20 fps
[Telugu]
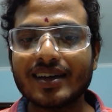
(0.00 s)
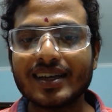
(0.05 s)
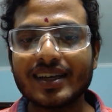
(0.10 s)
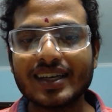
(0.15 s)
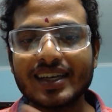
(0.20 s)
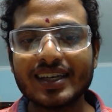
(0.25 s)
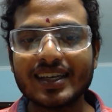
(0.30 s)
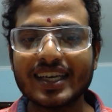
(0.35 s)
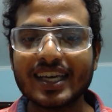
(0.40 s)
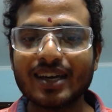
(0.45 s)

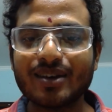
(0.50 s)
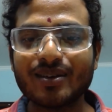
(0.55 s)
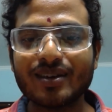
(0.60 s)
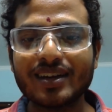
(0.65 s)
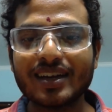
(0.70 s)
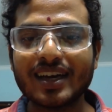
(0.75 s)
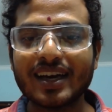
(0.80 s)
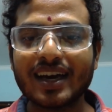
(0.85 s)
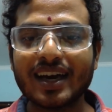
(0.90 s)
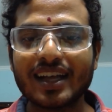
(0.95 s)
ఇంకా
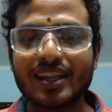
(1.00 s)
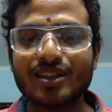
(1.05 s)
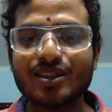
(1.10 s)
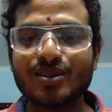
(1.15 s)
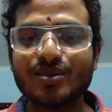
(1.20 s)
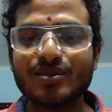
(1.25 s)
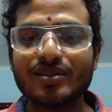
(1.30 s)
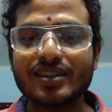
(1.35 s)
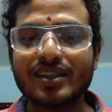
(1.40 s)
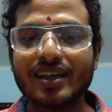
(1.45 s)
ఏమన్నా అర్థం
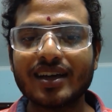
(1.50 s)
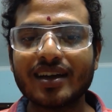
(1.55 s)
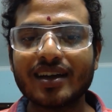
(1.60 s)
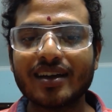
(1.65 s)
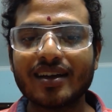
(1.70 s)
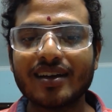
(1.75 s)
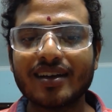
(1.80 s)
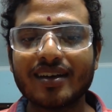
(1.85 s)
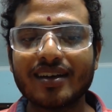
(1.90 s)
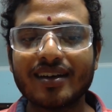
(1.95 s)
ఉందా
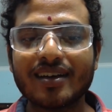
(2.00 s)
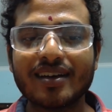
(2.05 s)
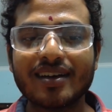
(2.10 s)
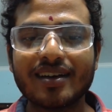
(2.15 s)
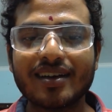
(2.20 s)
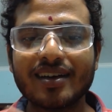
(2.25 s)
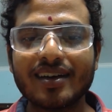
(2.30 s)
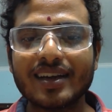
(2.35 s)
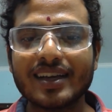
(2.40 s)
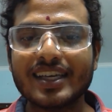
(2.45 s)

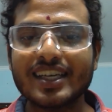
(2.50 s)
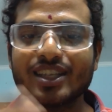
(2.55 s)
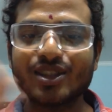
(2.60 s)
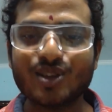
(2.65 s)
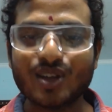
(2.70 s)
ఈ